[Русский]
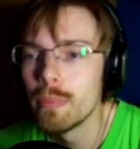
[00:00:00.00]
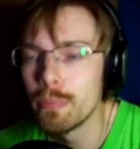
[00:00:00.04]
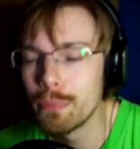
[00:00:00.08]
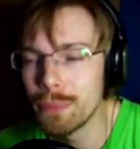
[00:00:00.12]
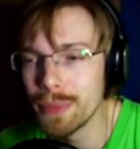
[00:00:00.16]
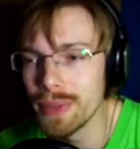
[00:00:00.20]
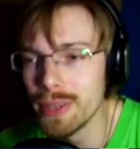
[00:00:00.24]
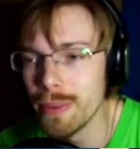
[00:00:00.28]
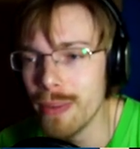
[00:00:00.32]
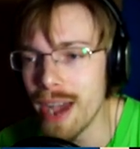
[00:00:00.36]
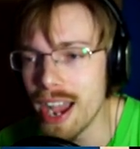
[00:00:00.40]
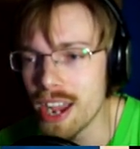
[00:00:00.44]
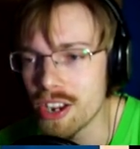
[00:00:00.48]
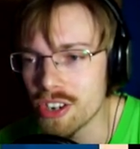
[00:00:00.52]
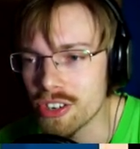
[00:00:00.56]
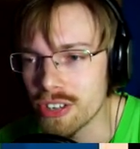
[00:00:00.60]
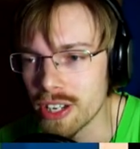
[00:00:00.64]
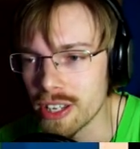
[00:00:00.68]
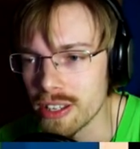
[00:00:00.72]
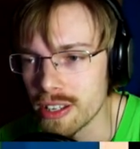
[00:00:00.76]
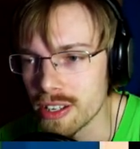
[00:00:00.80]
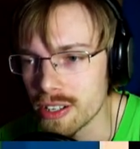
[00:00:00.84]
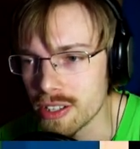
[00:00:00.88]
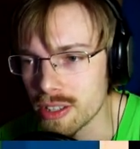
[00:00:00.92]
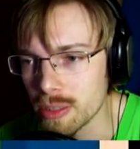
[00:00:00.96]
Понимаешь,
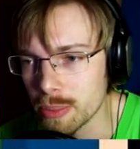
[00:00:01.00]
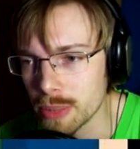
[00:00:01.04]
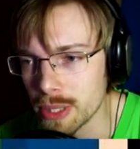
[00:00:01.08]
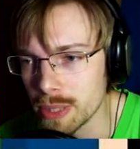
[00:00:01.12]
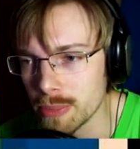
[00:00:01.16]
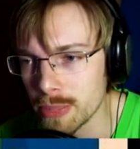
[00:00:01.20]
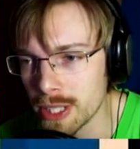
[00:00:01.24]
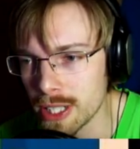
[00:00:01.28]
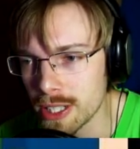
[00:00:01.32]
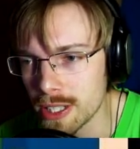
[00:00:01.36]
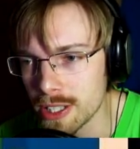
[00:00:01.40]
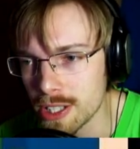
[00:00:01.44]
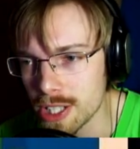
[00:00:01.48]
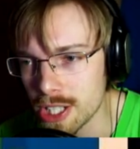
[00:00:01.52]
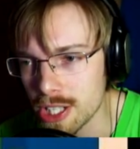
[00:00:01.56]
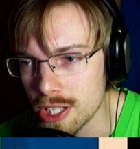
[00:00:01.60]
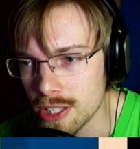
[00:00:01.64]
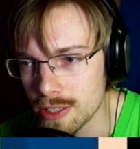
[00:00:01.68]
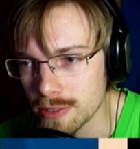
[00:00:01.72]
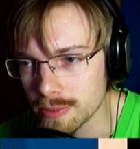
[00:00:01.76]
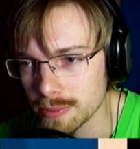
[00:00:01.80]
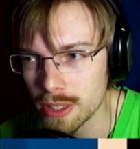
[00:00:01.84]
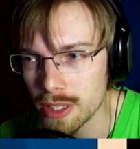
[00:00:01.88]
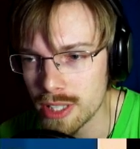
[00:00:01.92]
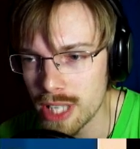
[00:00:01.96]
конечно, понимаешь.
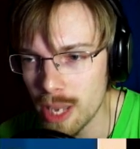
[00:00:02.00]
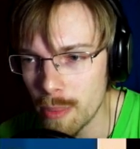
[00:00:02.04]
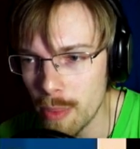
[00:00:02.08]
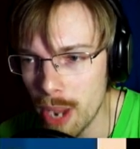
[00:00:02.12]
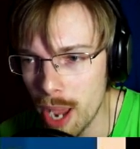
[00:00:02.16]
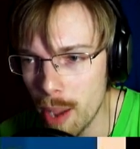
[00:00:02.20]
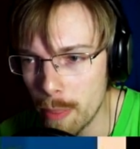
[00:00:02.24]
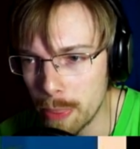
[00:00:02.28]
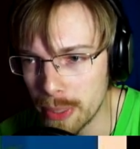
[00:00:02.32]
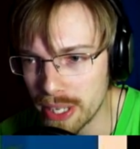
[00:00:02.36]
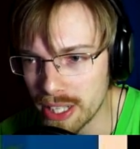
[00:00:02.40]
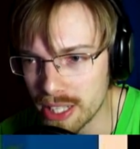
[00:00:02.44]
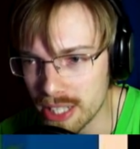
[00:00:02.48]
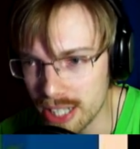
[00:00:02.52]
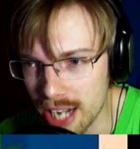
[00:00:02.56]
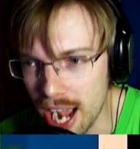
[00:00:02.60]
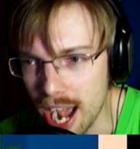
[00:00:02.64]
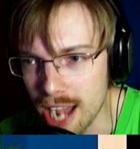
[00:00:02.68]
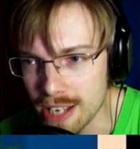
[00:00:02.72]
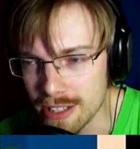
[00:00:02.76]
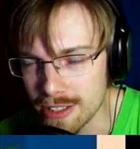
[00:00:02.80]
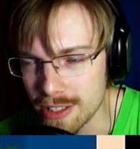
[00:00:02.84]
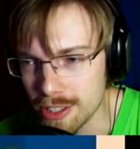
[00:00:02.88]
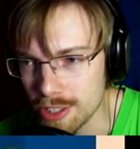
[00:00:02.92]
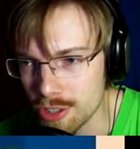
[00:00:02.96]
Это самое
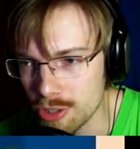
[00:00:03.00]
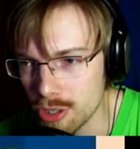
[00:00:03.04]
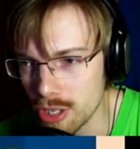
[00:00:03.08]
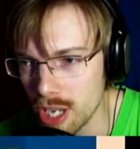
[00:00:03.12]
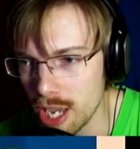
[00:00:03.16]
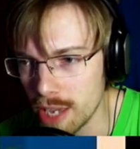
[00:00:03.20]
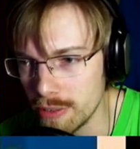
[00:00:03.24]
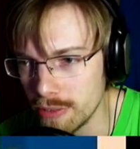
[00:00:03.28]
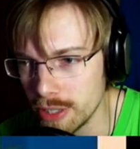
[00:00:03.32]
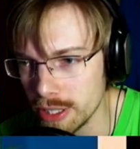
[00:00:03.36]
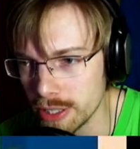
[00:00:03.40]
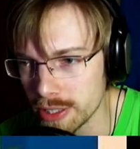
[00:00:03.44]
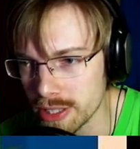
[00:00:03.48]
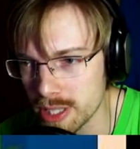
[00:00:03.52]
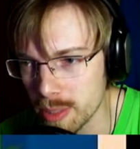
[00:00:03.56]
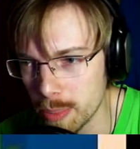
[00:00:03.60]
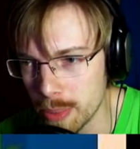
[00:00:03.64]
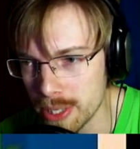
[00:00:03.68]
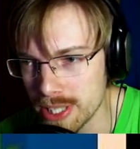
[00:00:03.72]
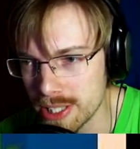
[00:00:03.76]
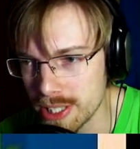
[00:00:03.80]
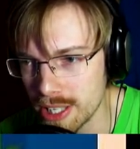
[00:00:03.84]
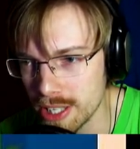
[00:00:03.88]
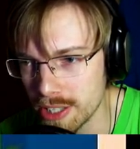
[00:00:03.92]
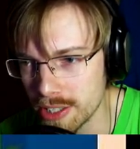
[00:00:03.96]
прекрасное, что я видел за
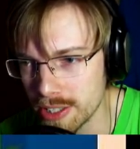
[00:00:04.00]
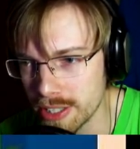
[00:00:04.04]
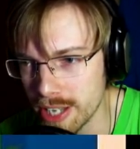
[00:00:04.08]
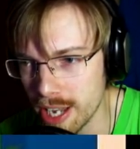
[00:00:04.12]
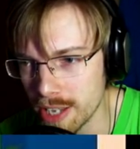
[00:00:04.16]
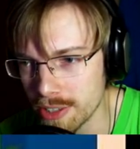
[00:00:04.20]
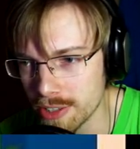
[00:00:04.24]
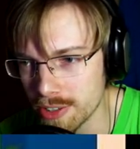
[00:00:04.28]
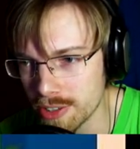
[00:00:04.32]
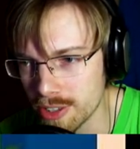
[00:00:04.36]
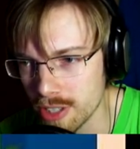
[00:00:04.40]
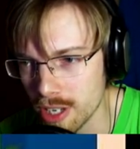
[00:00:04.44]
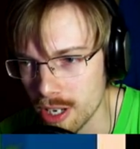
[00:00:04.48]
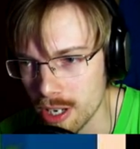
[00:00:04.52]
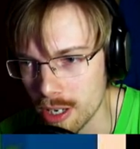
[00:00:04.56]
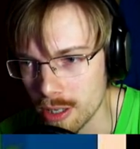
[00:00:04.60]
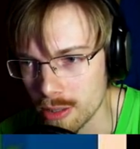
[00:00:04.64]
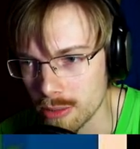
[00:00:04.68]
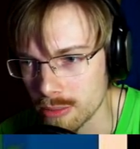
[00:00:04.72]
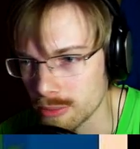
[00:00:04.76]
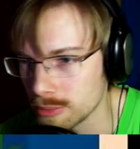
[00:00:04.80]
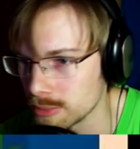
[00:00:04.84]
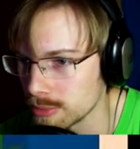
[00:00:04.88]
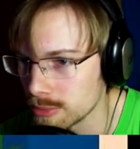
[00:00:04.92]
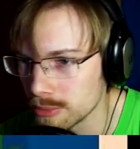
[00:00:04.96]
последний, я не
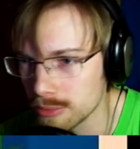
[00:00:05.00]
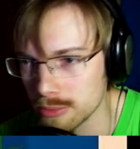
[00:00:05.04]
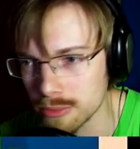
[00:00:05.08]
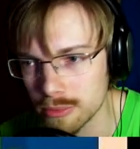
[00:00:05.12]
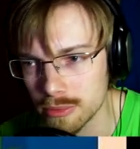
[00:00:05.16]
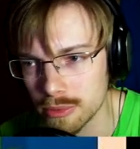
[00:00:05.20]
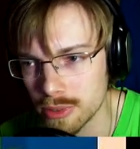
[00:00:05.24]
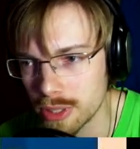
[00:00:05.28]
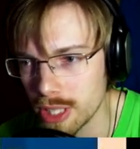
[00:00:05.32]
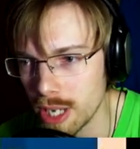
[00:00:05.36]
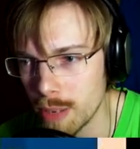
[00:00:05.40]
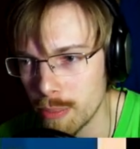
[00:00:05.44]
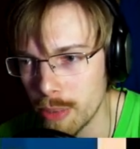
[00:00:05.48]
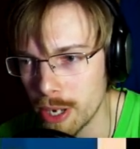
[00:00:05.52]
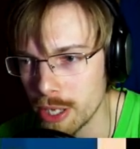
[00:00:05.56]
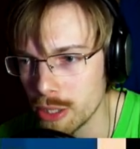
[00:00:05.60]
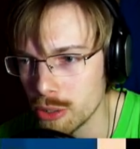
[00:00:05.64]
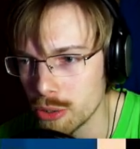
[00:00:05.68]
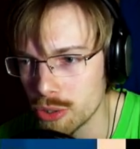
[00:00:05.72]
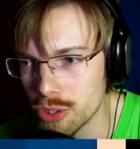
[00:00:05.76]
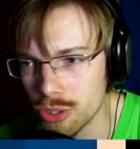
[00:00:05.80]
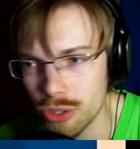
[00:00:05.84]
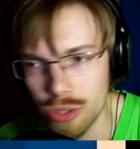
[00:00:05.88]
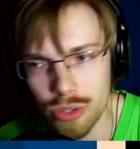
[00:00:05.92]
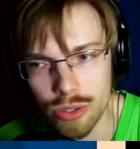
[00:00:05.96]
знаю. Я
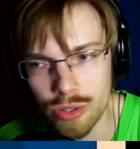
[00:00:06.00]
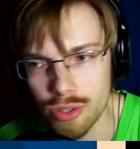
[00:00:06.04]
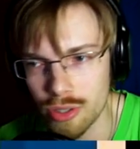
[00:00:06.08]
боюсь